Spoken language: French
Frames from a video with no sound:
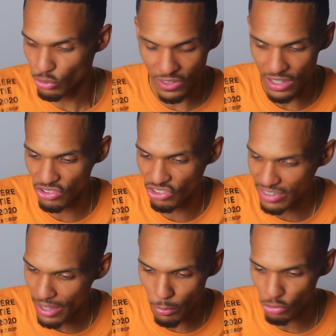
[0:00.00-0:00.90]
Tu sais,
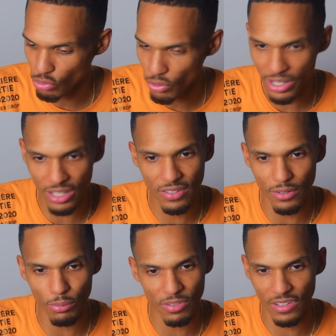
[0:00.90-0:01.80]
j'ai tellement chaud et
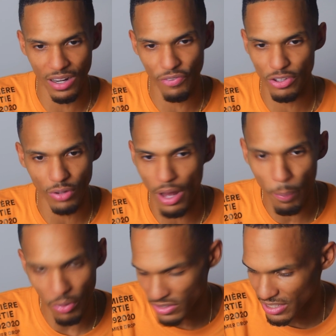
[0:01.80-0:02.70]
Guillaume, ce qu'il a fait sur la
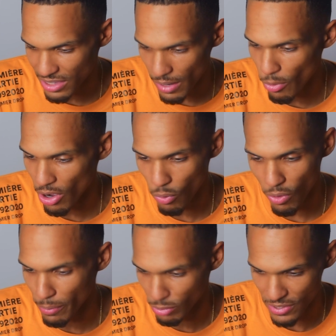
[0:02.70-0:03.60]
prod, c'est tellement
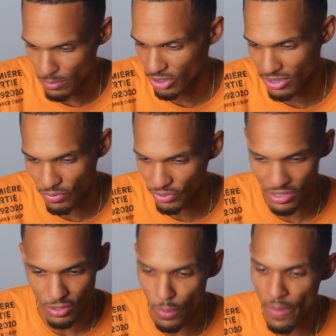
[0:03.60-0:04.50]
incroyable que ça me donne des
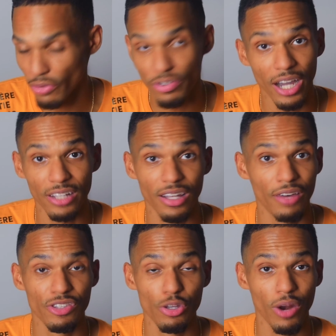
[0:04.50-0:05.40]
frissons. J'ai envie d'arrêter
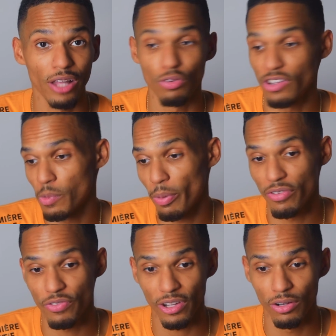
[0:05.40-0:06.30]
la vidéo là, tu vois, j'ai pas
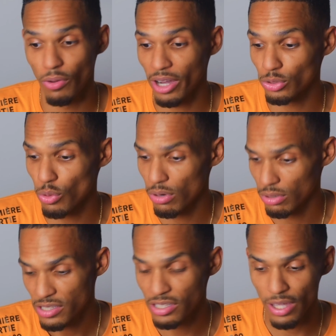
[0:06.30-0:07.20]
envie de faire une longue intro.
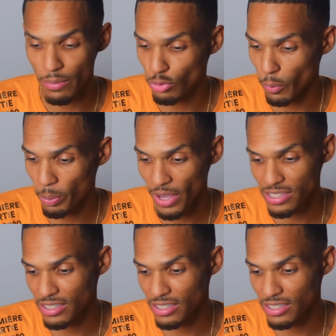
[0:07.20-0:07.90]
Si t'aimes ton père,